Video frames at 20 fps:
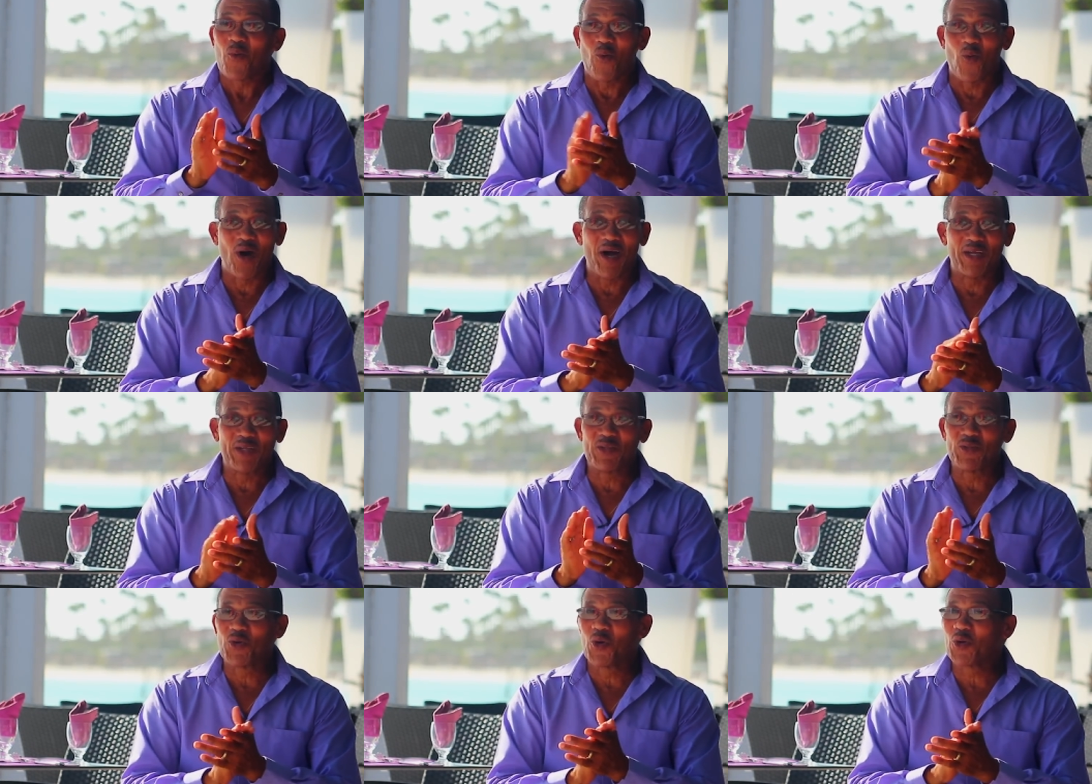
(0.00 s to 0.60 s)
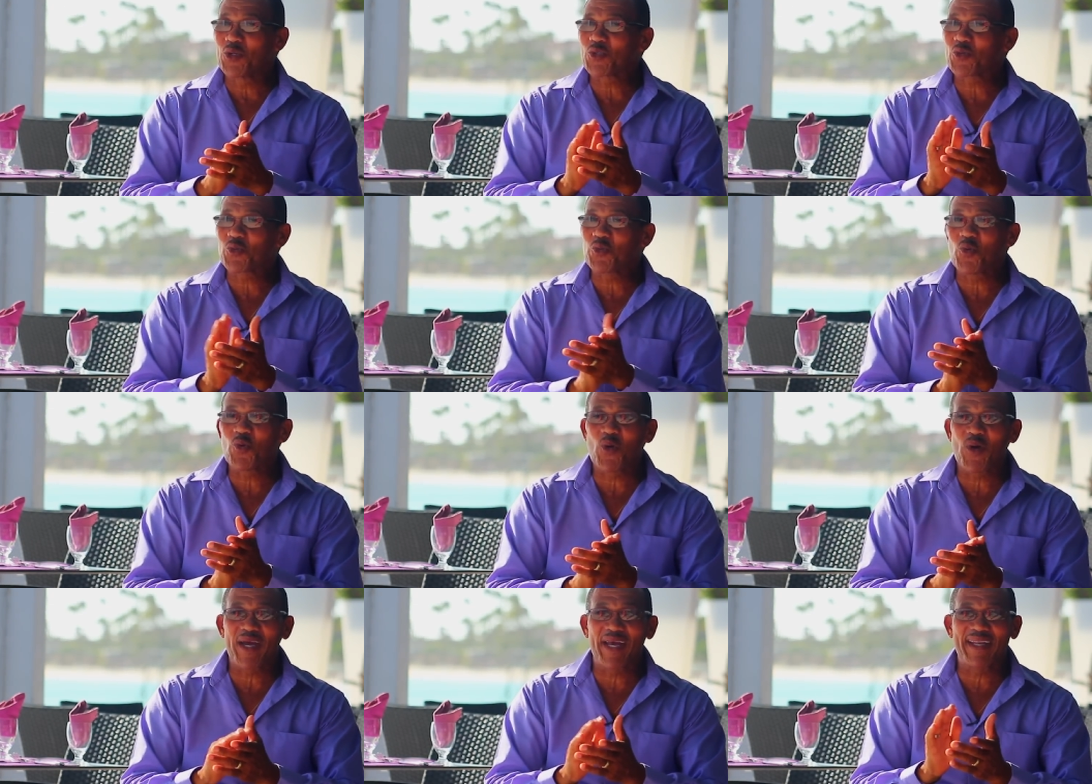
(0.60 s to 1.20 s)
cuando
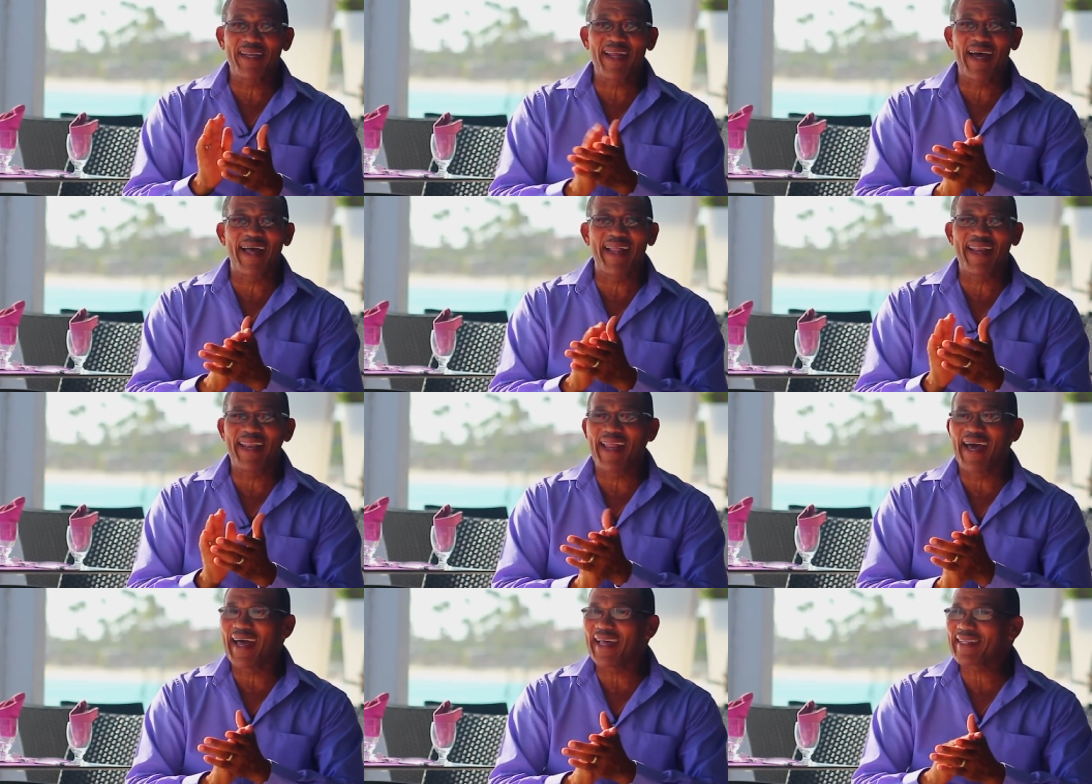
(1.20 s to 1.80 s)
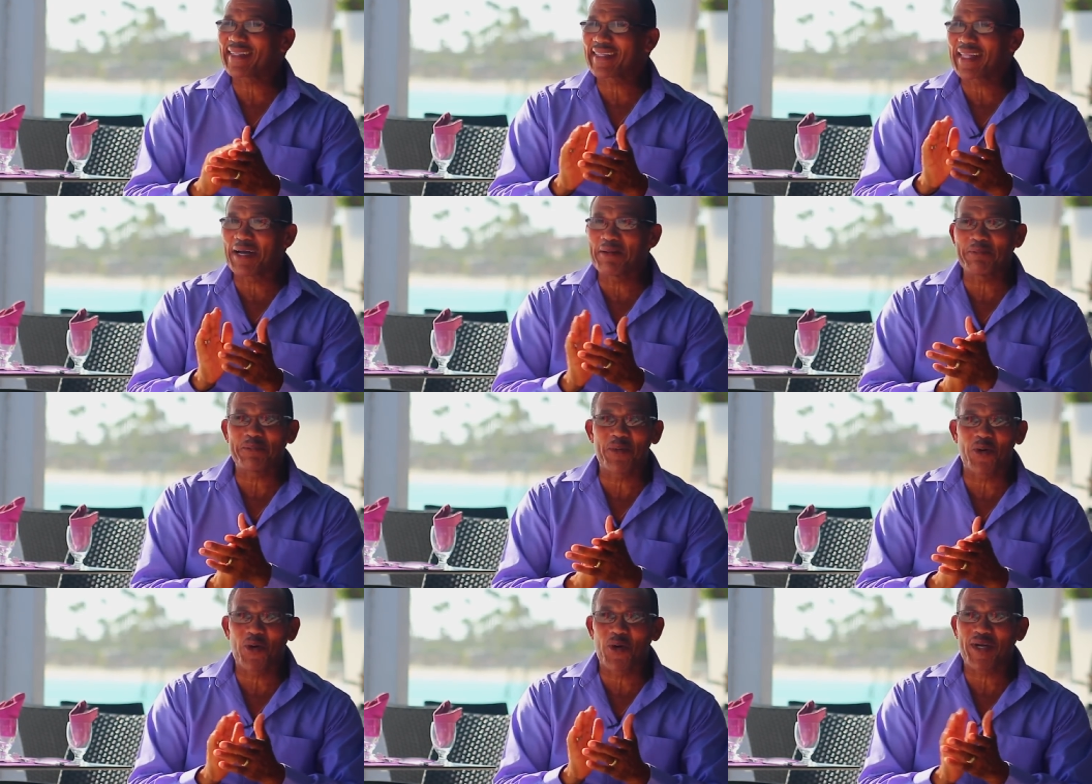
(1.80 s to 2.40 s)
suena la
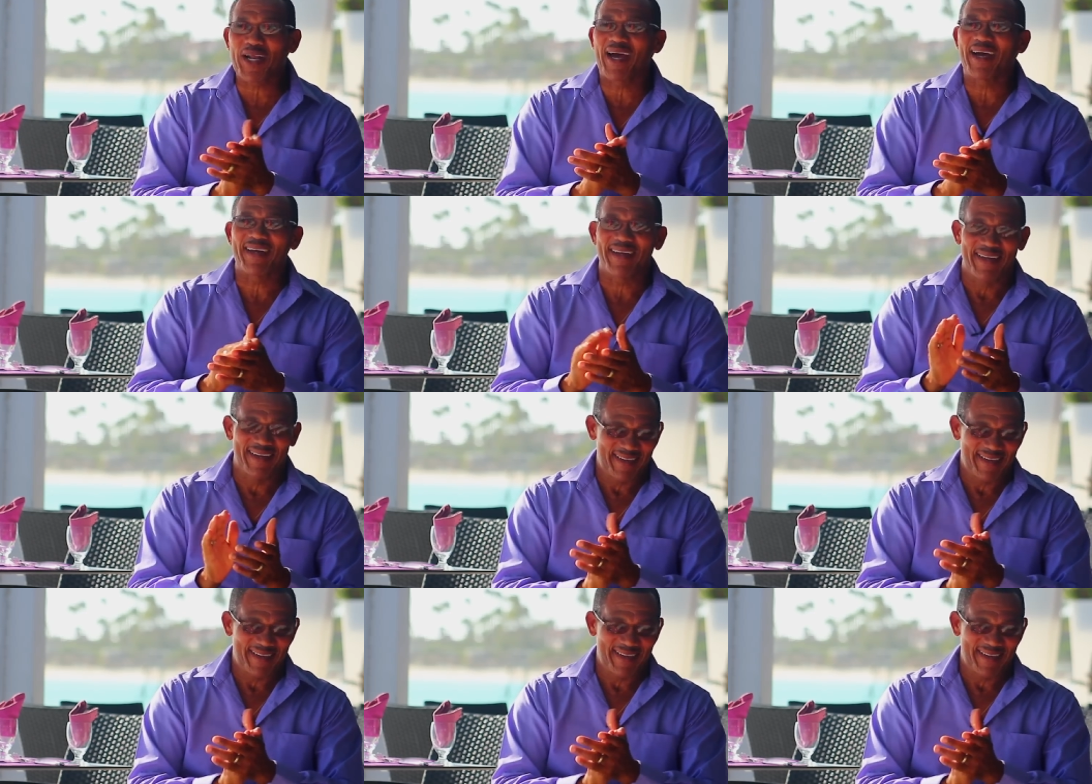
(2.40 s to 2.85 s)
tambora,